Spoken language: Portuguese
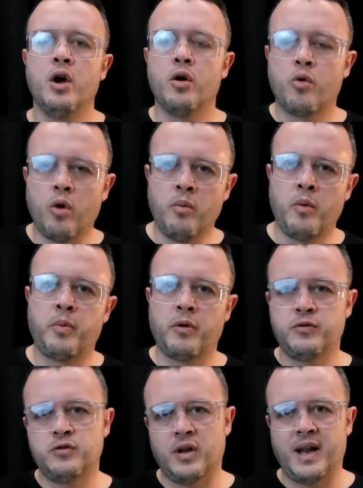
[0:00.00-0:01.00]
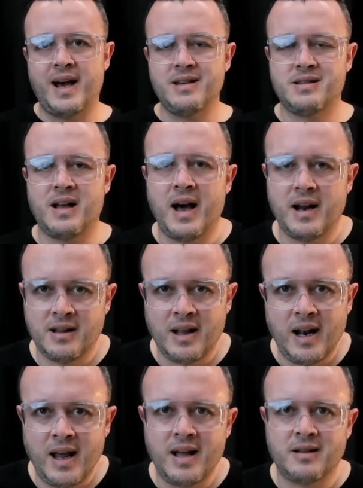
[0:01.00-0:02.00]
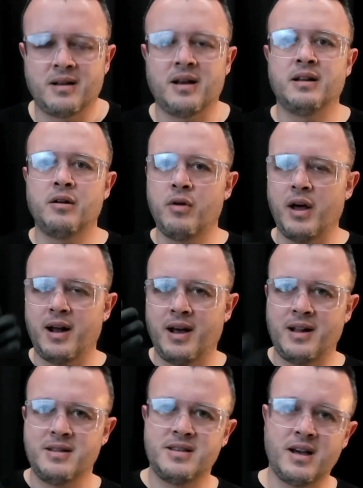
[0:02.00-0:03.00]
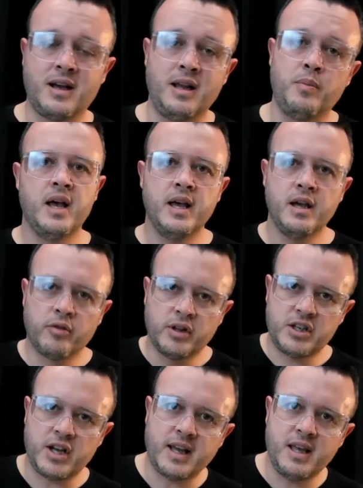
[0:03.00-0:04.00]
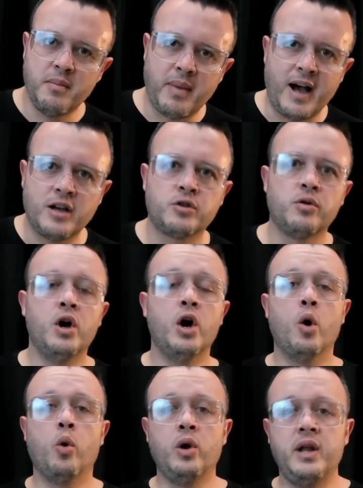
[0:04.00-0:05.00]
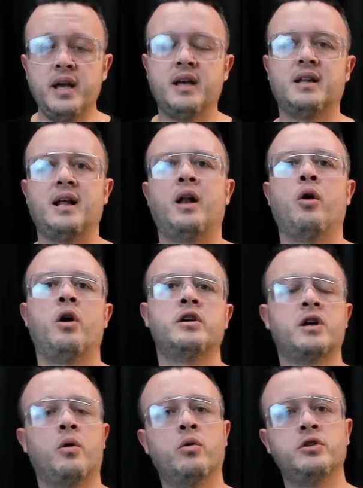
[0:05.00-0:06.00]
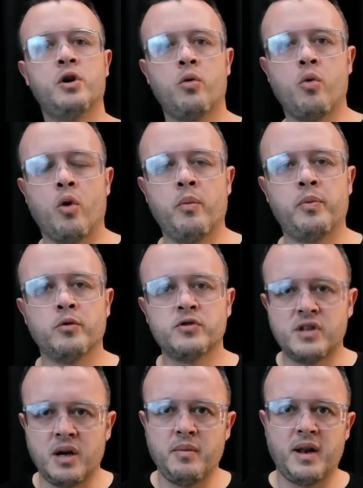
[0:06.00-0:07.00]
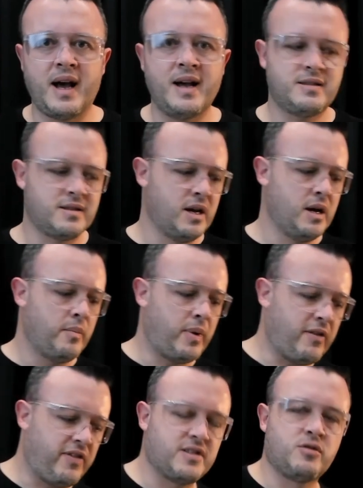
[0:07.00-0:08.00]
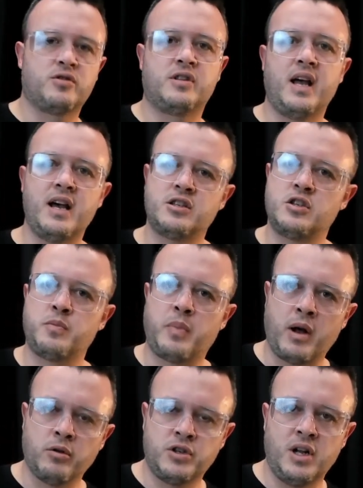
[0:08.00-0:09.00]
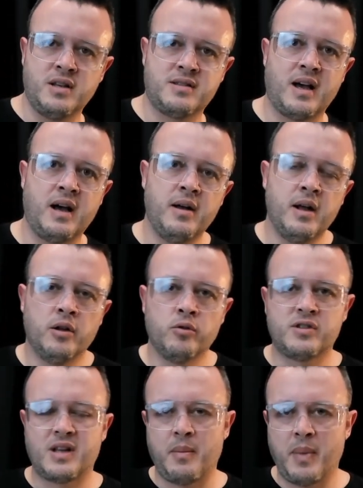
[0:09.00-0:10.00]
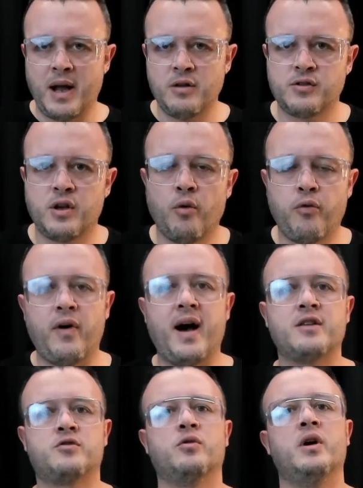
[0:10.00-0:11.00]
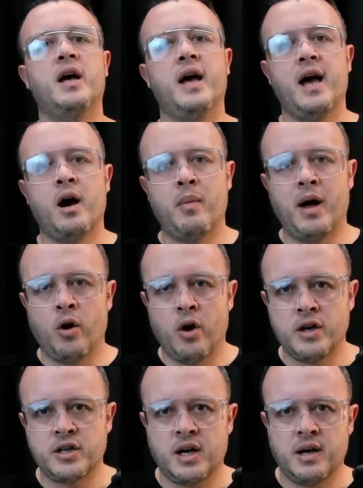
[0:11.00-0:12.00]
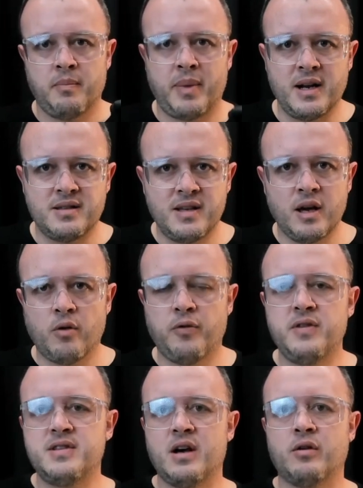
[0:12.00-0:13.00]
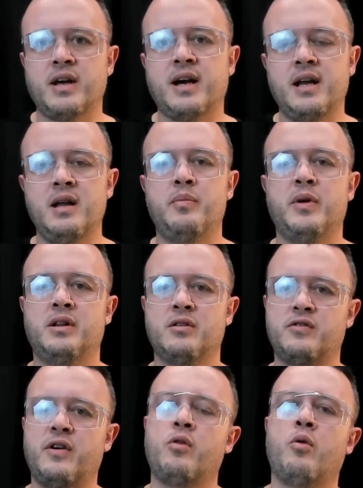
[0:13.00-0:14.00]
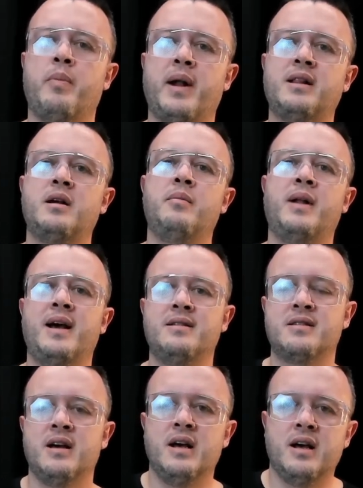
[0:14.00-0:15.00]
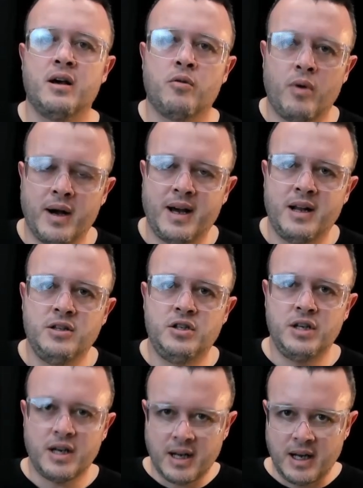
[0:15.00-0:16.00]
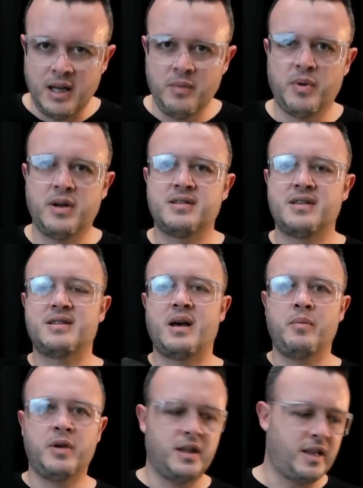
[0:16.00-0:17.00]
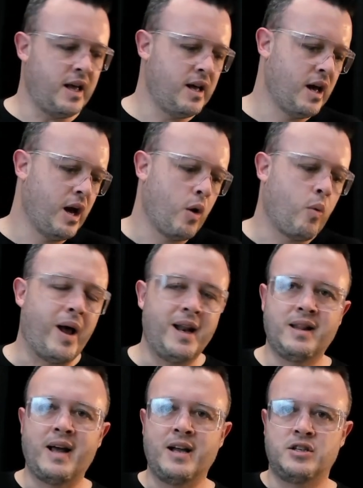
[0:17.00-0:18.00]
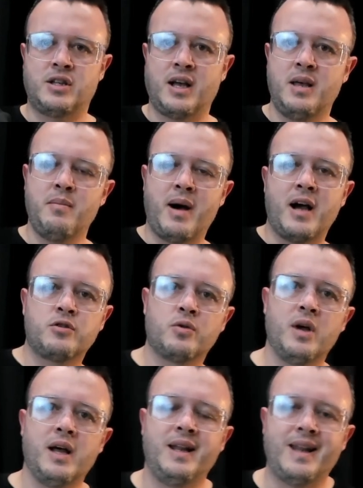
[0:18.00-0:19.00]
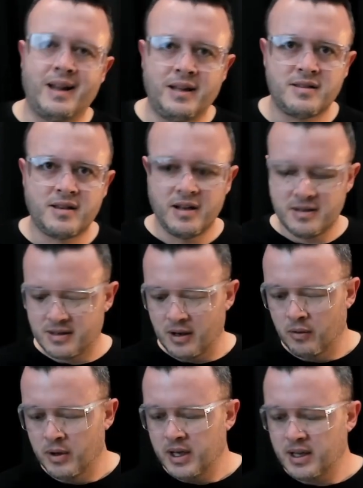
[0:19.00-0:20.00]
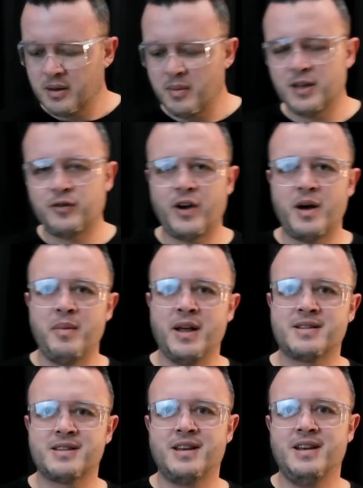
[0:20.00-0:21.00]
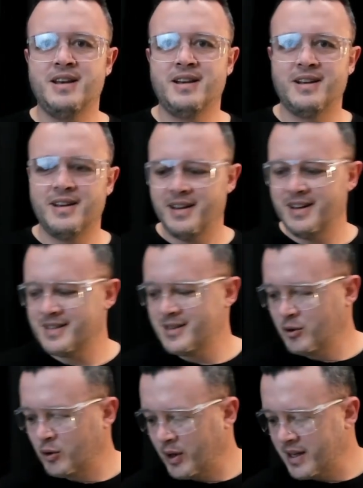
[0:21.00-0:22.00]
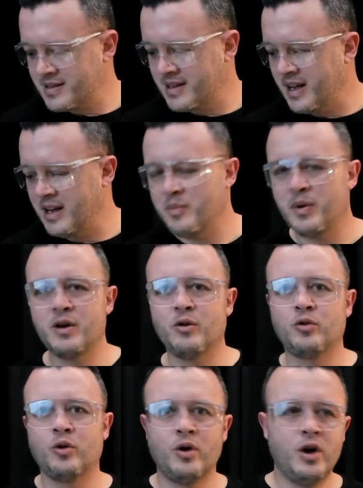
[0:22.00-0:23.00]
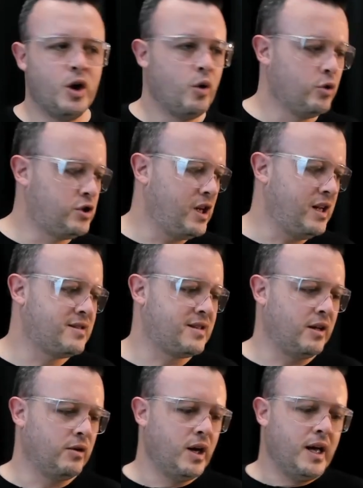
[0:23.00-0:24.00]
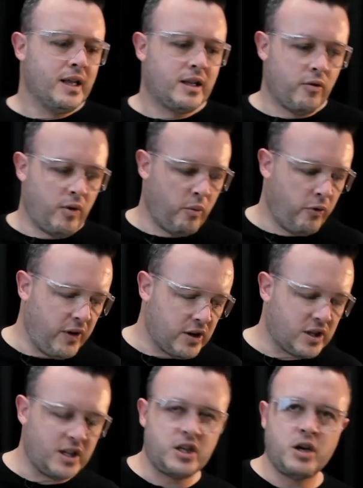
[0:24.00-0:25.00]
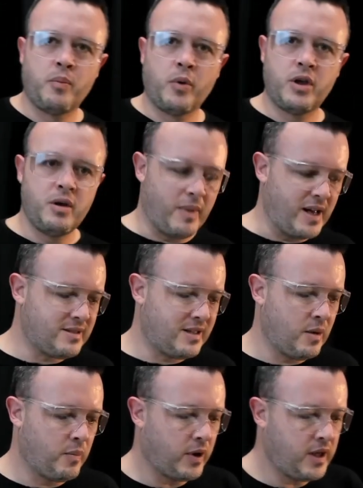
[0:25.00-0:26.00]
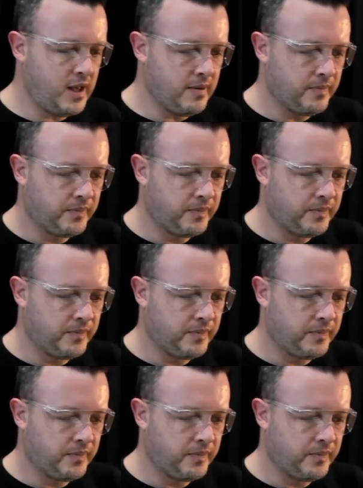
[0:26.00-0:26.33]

como profissionais da área da elétrica. Então eu quero agradecer a Crimper e eu vou deixar aqui embaixo o link da loja onde eu compro os terminais para fazer os testes, para utilizar nos trabalhos que eu faço. É uma loja parceira oficial da Crimper, então você vai comprar terminais com a garantia Crimper, você sabe que tem qualidade. Está aqui embaixo na descrição. E também as ferramentas aqui são todas crimper que eu estou utilizando. Então vamos ver, já deixei um pouquinho mais tempo aqui.